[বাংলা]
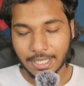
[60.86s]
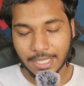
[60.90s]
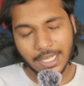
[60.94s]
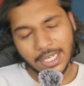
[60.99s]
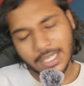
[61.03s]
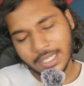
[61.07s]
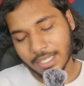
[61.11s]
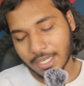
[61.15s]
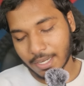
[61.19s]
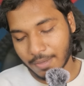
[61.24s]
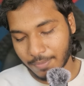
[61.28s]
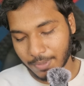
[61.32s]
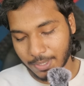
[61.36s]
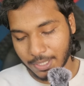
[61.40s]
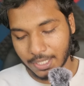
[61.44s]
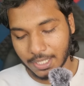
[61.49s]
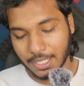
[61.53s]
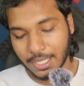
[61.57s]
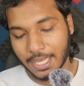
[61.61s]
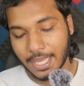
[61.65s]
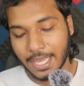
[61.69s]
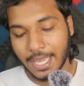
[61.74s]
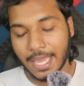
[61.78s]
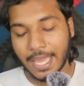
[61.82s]
ইন রেবেল
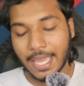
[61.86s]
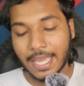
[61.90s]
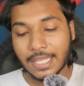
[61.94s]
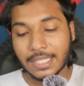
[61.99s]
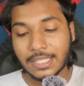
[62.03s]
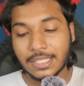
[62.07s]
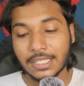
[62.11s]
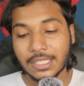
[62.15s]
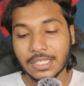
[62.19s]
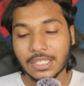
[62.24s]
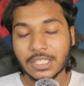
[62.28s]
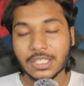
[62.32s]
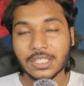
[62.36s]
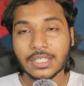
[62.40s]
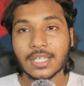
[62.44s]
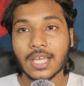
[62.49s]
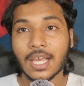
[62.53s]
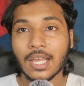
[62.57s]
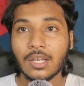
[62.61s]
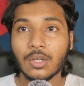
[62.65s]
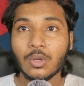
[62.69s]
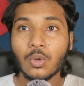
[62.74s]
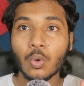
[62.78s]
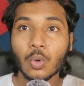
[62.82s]
এই জিনিসটা
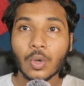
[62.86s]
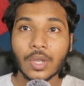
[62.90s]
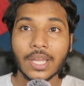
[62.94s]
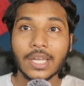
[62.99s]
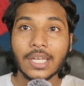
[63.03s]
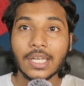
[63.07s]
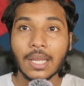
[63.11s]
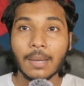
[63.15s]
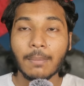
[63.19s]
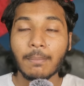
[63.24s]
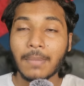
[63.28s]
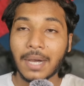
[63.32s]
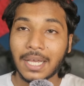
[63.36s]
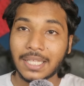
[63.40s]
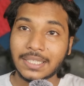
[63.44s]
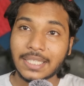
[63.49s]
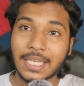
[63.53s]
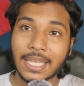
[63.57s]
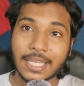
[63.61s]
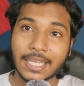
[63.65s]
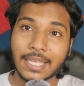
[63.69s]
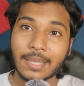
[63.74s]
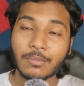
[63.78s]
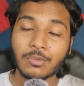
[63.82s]
লোকের নাম
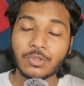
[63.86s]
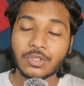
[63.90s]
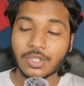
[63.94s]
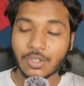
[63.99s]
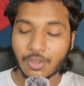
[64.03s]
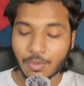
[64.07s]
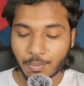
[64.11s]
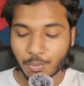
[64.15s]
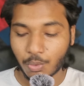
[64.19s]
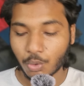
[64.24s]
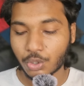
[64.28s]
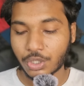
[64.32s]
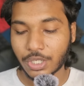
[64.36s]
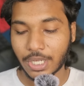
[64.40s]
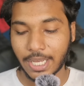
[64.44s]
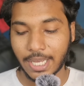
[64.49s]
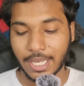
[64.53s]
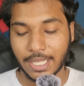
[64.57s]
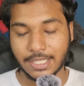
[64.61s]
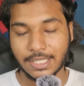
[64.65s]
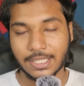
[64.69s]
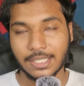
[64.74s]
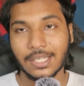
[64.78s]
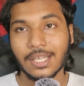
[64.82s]
মাথায় কেমন যেন বসে
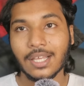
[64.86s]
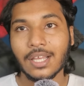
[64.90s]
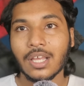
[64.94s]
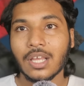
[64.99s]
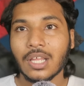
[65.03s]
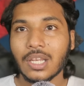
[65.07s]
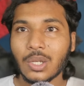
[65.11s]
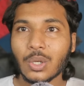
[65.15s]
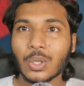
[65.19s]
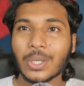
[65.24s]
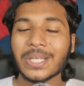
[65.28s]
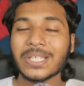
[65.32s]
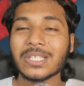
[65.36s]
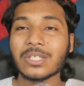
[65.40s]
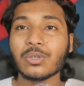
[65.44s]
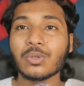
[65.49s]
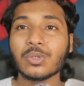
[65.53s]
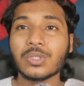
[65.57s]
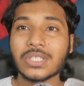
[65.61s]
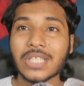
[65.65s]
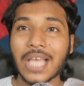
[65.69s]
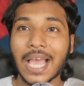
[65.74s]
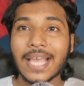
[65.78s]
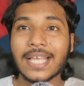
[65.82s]
গেছে লোকে যেন
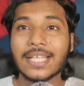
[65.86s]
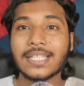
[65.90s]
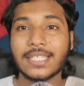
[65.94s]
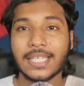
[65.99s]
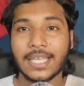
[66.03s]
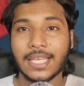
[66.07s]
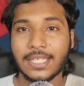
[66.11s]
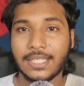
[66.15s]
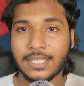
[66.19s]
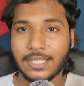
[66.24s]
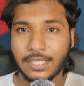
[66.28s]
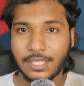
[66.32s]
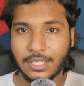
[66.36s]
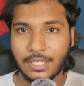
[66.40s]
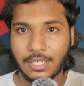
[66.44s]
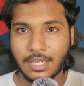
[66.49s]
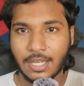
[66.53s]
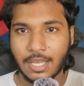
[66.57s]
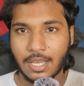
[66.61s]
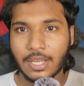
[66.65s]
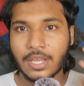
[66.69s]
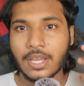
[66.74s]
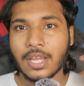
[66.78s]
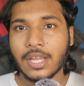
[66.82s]
চাইছে এই
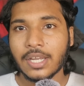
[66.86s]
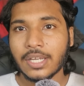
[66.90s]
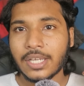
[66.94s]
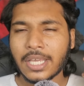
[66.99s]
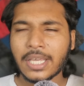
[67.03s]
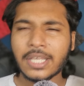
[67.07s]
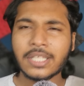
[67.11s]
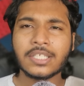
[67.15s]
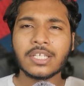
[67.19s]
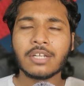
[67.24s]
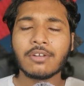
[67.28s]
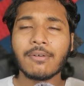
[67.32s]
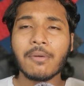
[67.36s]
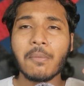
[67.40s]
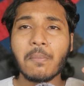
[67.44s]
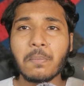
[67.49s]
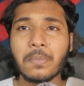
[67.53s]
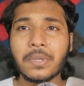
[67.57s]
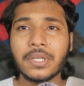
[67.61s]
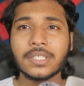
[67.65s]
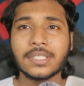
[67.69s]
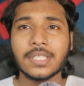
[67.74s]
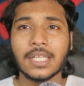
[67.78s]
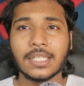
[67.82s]
জিনিসটা ঠিক যেরকম
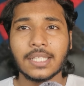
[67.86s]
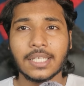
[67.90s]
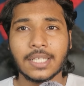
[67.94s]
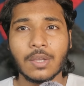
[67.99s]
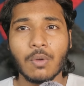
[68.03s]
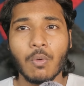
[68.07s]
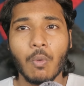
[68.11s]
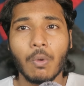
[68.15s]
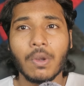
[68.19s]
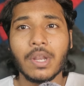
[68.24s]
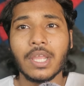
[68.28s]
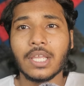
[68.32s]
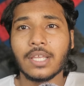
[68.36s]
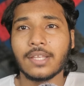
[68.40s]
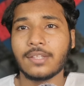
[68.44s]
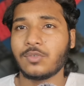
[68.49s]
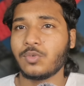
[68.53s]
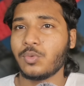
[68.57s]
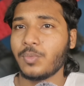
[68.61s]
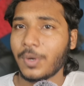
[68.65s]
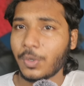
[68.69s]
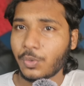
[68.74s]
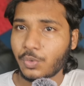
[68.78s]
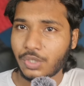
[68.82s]
মির্জা থেকে অনেক
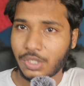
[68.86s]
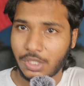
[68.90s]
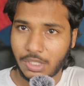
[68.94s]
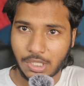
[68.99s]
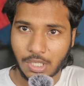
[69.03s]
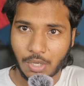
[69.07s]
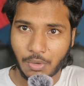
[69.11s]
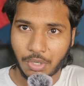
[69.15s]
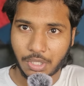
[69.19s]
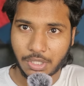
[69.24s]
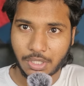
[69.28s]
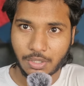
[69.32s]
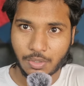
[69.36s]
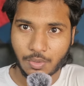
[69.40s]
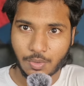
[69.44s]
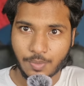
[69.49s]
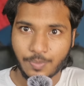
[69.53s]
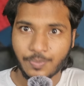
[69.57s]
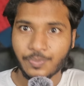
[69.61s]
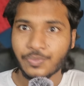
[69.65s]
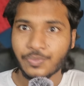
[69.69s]
কিছু মানুষের চাওয়া ছিল